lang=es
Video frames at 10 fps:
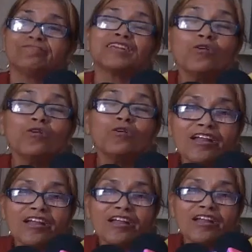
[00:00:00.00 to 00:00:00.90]
Tenemos
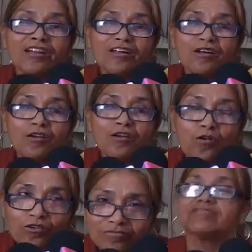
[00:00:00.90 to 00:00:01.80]
otro gran
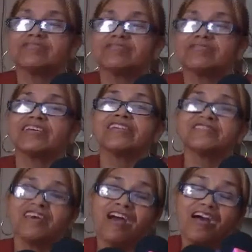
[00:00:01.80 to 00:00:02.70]
logro,
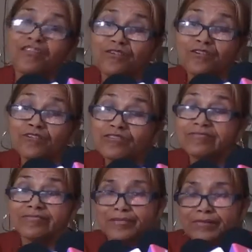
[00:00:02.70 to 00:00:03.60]
gracias a Dios,
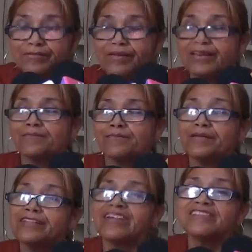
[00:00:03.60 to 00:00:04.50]

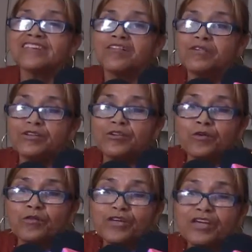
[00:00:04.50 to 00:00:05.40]
primeramente, gracias a nuestro
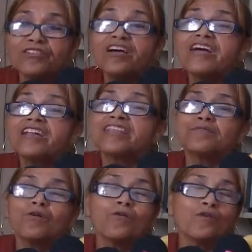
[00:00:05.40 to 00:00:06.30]
gobierno.
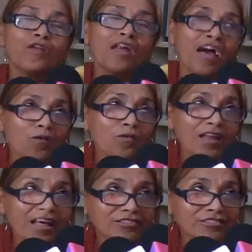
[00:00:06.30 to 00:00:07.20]
Tenemos una
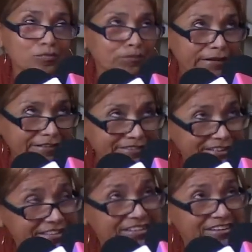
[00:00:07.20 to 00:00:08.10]
aula súper
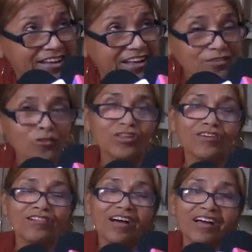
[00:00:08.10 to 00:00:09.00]
digna
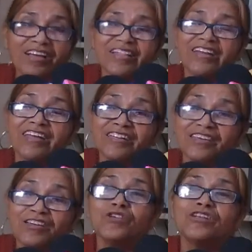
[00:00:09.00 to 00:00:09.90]
donde van a estar
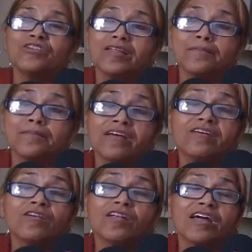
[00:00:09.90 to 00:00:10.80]
ahí los niños de
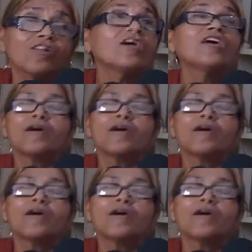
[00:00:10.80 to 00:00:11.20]
preescolar.